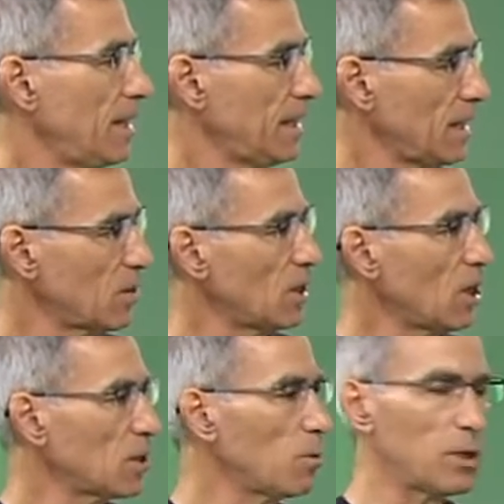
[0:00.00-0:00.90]
Então, se
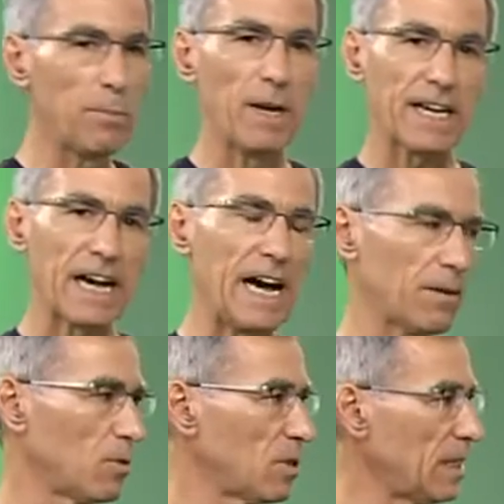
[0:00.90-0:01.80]
nós
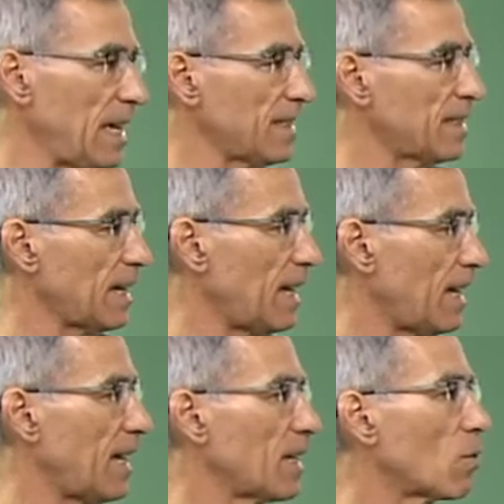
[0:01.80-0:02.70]
multiplicarmos
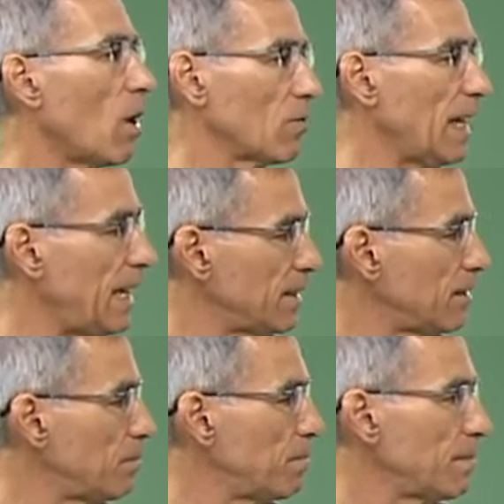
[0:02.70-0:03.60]
essa
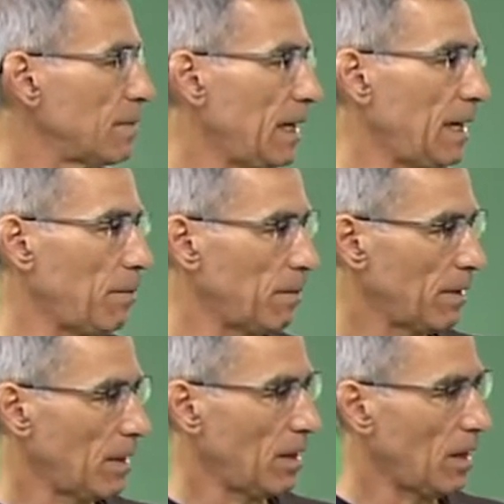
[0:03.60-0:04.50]
igualdade é,
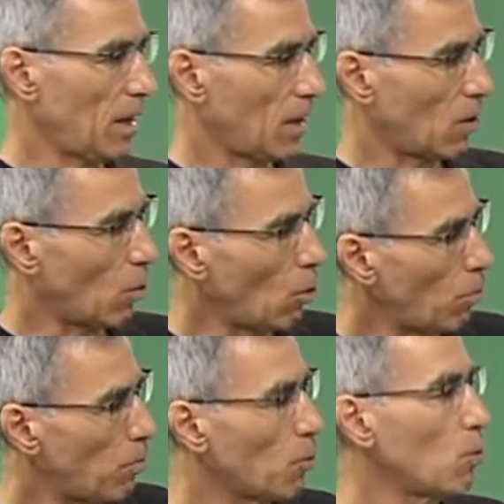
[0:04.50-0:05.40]
uh, ou
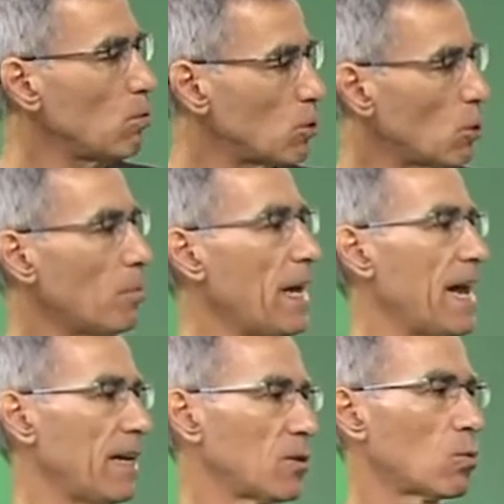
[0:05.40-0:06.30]
por 1 sobre
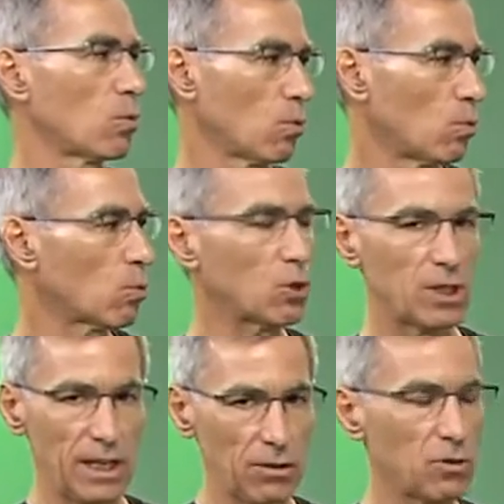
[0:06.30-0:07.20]
L, o
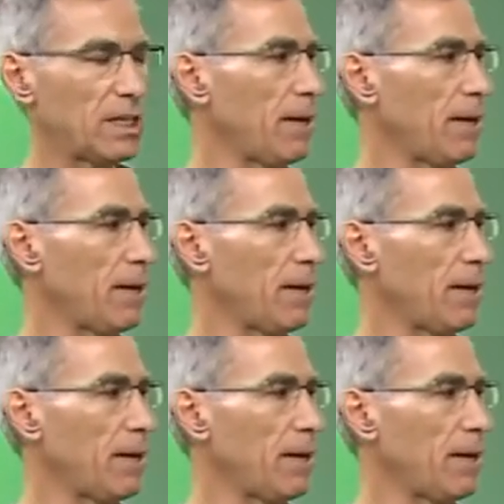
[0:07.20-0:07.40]
cosseno de